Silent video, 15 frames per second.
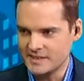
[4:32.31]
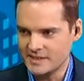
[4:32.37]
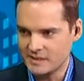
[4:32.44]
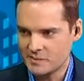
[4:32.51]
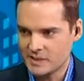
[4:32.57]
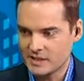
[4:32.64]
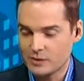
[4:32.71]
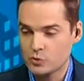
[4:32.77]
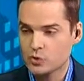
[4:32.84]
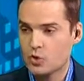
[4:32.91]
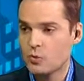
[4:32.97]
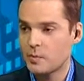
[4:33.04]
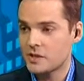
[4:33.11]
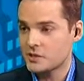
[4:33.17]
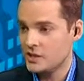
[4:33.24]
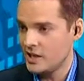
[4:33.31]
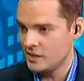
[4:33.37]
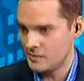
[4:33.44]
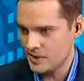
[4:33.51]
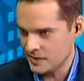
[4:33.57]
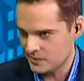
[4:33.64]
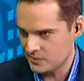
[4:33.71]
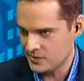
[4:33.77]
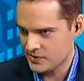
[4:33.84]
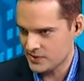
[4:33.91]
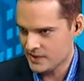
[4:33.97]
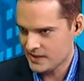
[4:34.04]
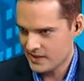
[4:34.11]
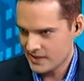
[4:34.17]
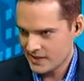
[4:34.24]
né? Porque Sim. tem os compartilhamentos.
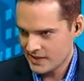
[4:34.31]
Sim.